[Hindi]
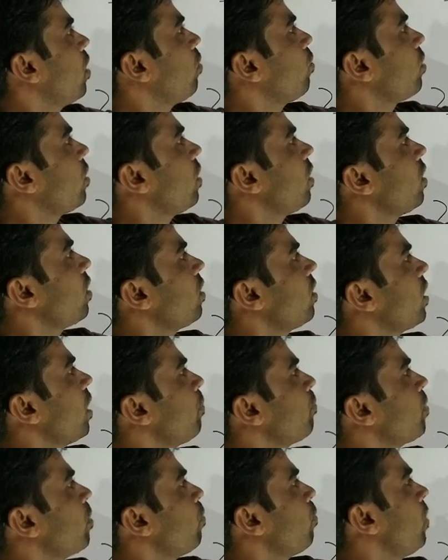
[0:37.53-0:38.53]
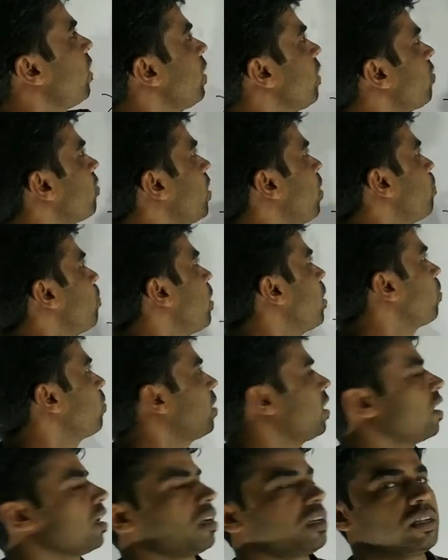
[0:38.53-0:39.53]
और अलग नाम से बोलेंगे
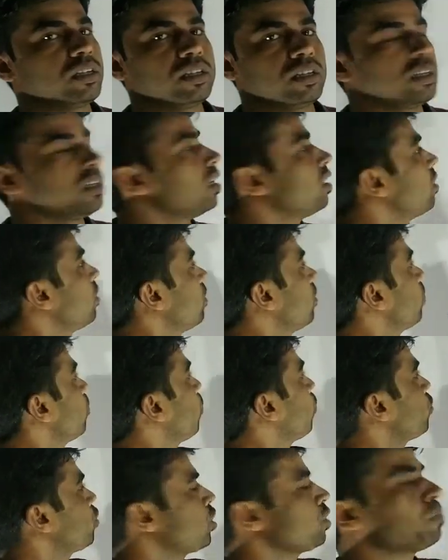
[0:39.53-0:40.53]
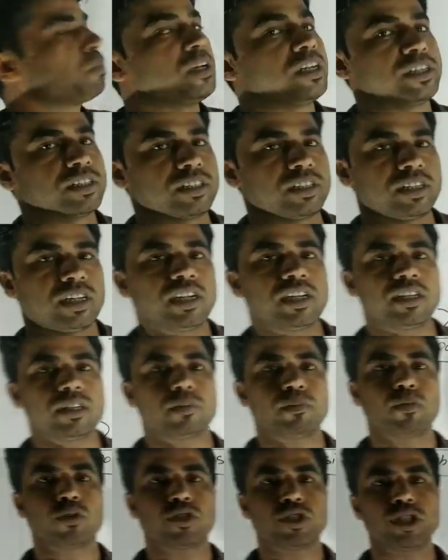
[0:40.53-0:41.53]
संभावना पॉसिबिलिटी नहीं
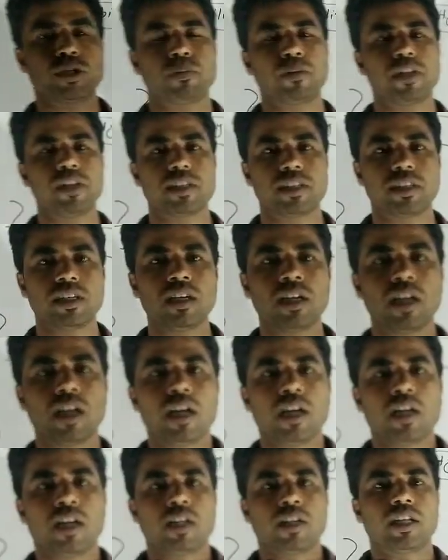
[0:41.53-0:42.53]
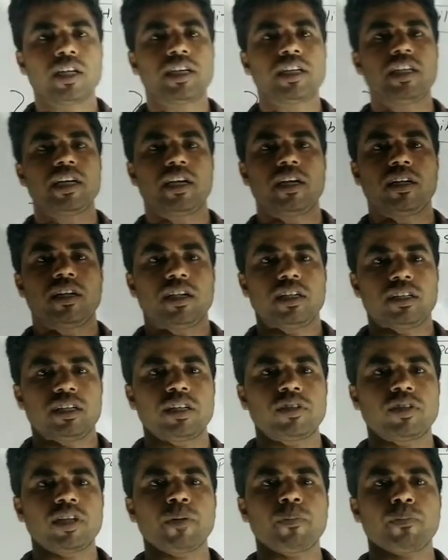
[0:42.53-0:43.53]
पॉसिबिलिटी देखिए
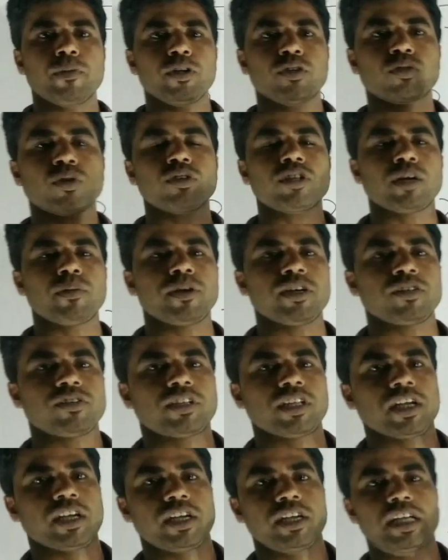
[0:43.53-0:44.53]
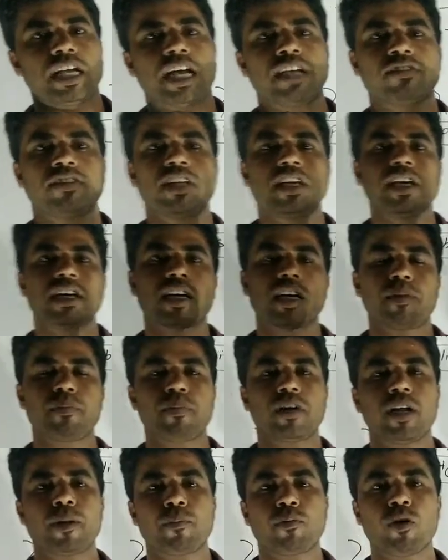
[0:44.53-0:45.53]
जैसे इसको समझते हैं यहाँ से एक
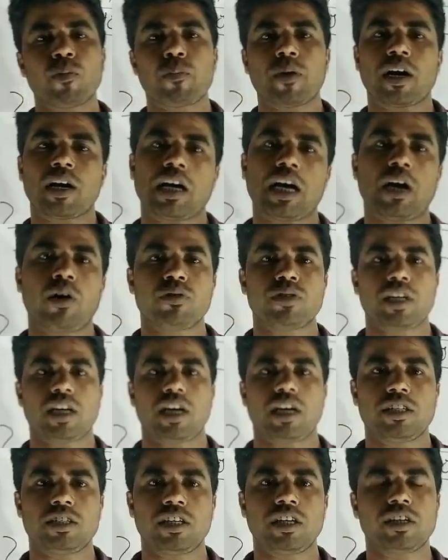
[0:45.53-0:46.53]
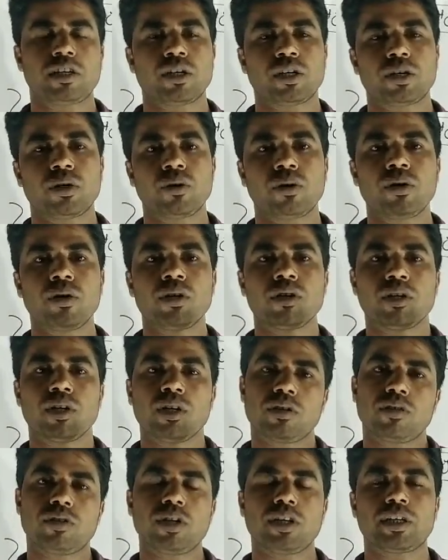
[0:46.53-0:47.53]
नंबर आपको पक्का हो जाएगा जे टेट हो
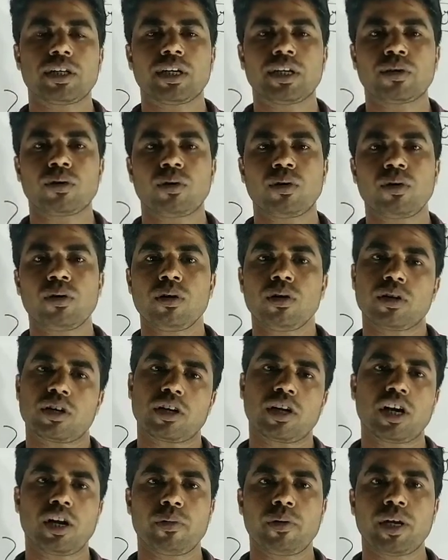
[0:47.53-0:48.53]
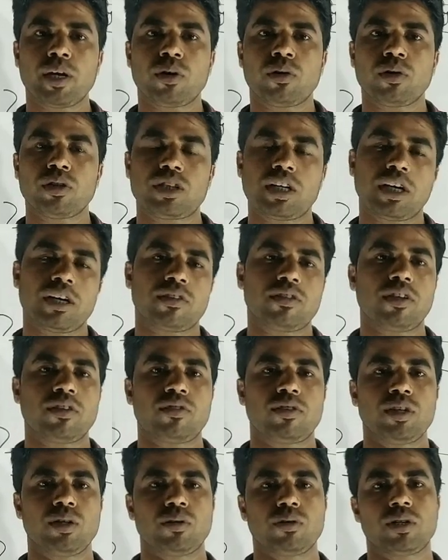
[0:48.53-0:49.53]
सी टेट हो रेलवे हो जे एस
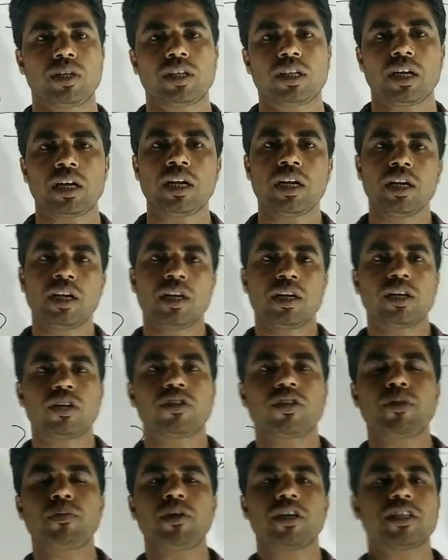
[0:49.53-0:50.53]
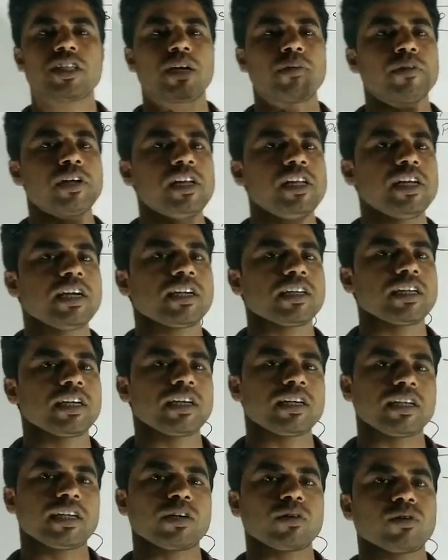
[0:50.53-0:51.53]
एस सी हो ठीक है किसी भी एग्जाम के लिए एक
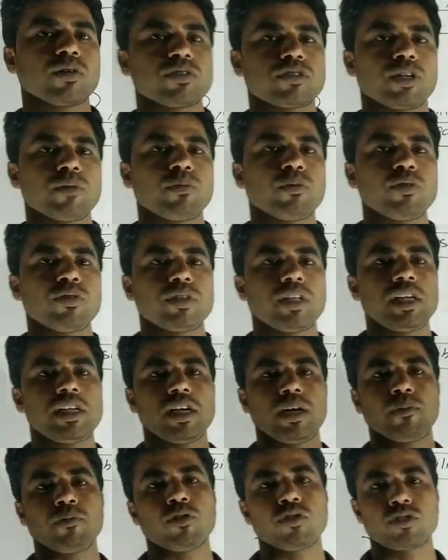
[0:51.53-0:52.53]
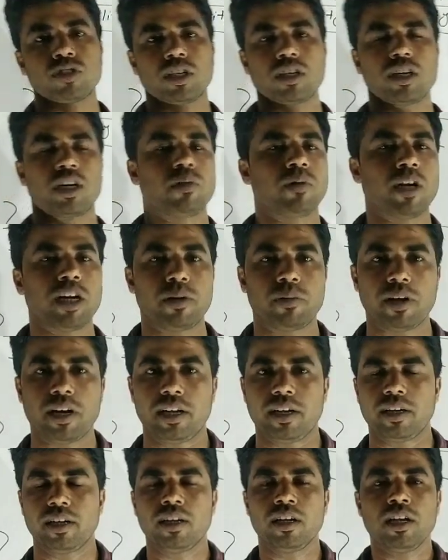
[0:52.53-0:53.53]
टेट एक क्वेश्चन पूछता ही हम क्वेश्चन करवाने
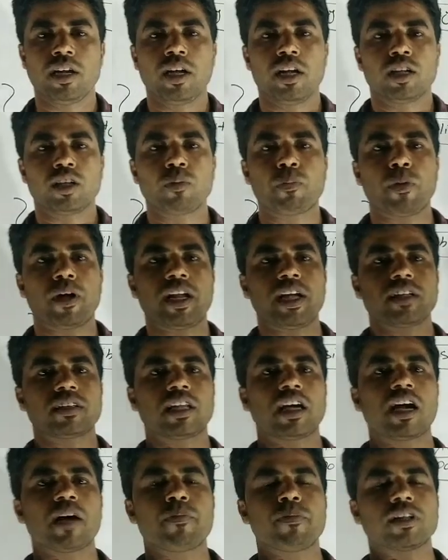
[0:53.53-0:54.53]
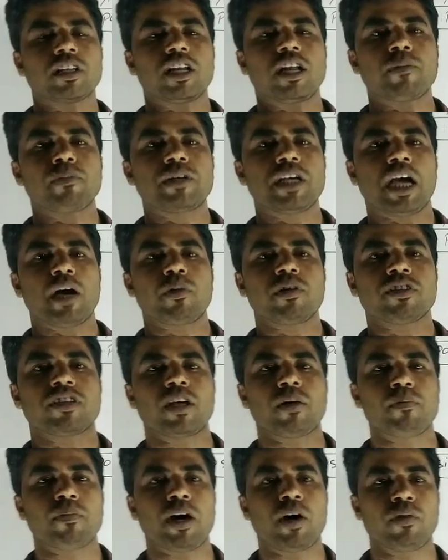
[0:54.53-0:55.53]
वाले हैं तो परयकता का मतलब क्या हुआ
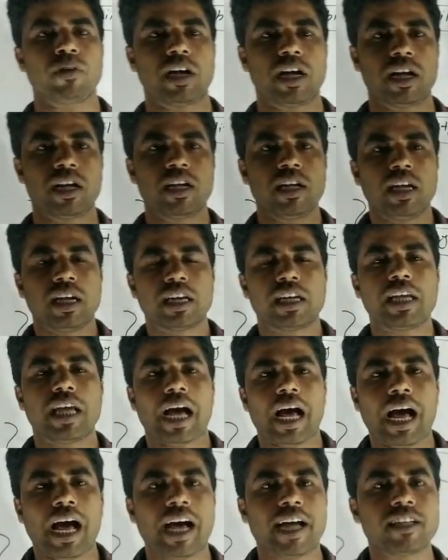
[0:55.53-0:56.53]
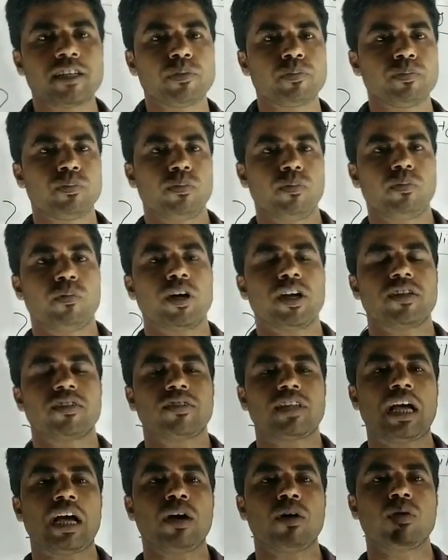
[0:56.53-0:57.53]
संभावना कि आज
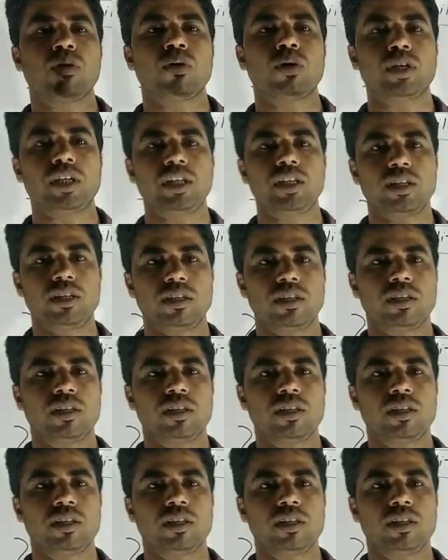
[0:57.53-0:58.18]
वर्षा होगी